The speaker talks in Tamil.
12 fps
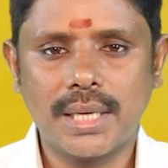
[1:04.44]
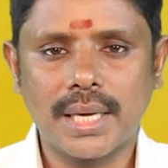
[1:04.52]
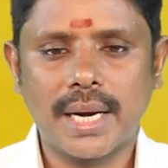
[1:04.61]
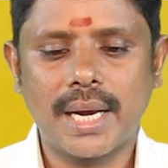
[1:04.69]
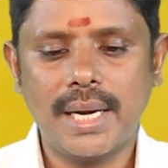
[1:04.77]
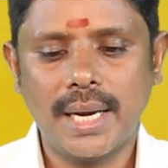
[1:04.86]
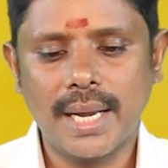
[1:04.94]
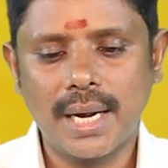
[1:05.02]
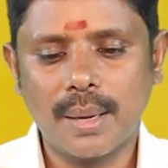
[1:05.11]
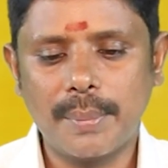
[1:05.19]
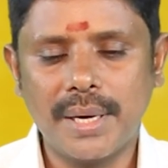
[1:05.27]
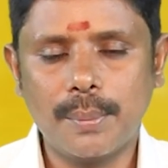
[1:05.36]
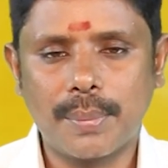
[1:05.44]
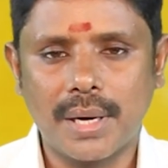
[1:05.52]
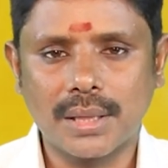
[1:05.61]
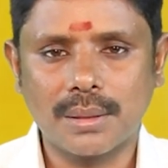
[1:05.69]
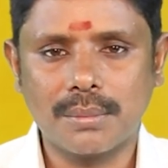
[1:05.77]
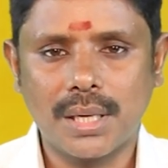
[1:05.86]
கிரக நிலைகள் அப்படின்னு
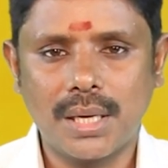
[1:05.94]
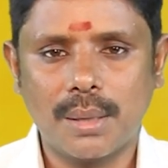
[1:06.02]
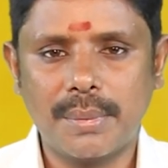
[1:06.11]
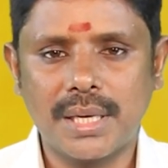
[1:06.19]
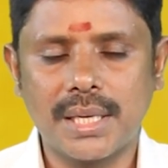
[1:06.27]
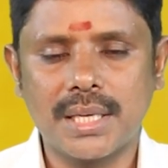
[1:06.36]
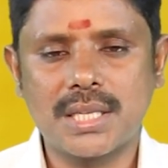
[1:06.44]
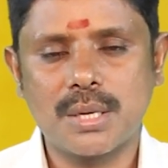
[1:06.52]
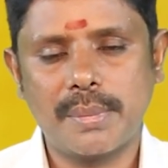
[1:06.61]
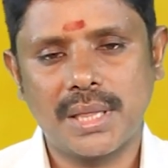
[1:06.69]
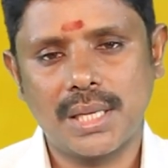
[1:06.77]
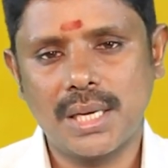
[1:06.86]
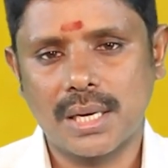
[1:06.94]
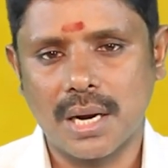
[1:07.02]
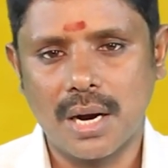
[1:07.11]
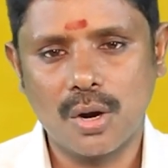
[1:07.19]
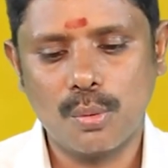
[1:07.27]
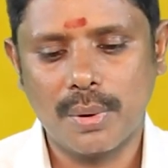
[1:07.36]
பார்த்தோம்னா நம்மளுக்கு ரிஷபத்தில்
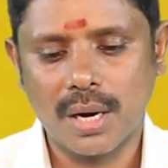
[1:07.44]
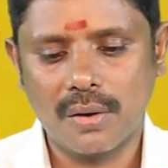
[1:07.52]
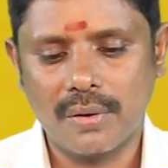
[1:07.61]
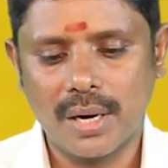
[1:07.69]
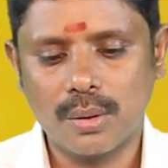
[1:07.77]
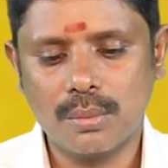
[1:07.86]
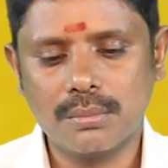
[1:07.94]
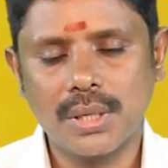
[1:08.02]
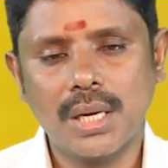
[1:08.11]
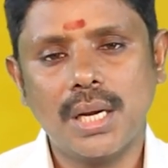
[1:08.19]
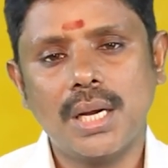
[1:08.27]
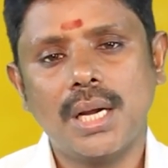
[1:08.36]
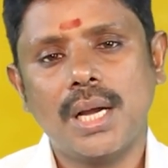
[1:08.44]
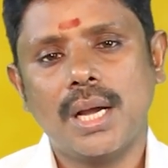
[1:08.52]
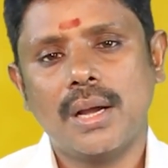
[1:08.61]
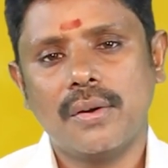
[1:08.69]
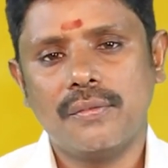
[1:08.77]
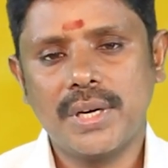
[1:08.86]
ராகு பகவானும்
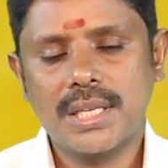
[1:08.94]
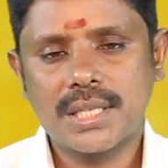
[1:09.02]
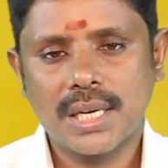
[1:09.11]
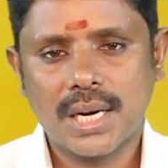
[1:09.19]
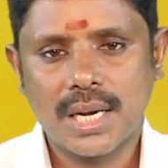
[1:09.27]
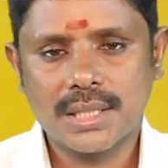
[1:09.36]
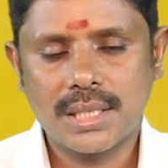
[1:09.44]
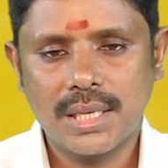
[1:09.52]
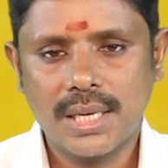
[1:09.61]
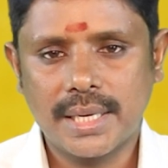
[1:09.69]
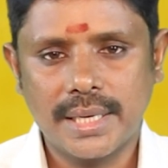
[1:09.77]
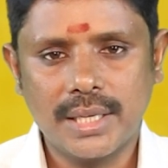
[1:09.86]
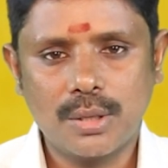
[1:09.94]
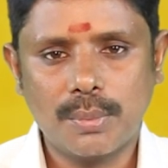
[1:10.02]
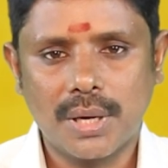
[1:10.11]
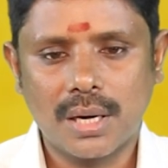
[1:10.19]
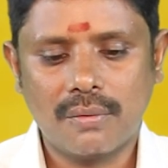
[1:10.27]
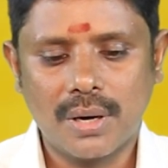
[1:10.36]
விருச்சக ராசியில் கேது
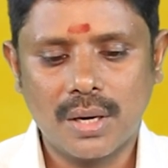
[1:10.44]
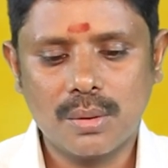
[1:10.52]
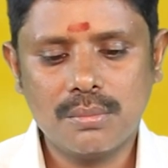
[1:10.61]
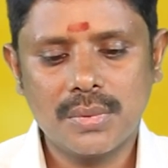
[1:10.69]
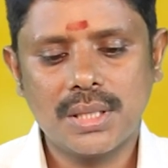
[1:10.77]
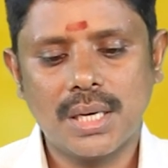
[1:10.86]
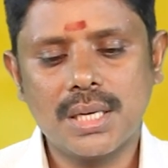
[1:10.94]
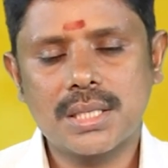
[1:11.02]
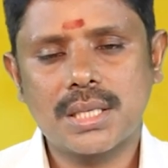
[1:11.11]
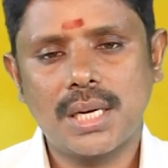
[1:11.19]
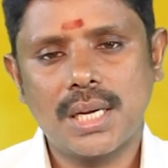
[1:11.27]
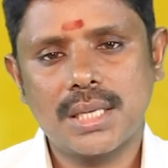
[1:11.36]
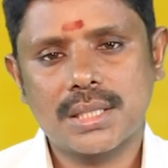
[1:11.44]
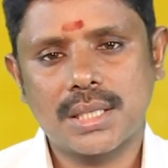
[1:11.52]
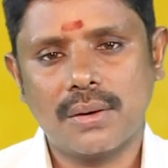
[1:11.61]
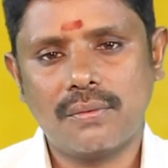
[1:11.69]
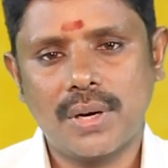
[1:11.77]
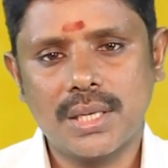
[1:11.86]
பகவானும் தனுசில்
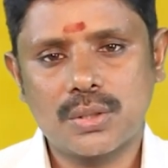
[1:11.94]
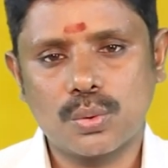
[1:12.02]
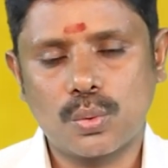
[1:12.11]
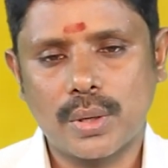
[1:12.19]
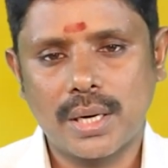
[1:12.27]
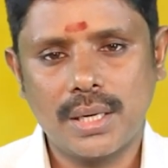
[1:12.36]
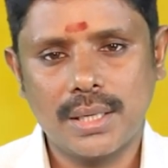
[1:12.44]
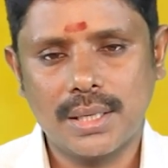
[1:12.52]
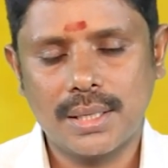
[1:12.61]
செவ்வாய் சுக்கரன்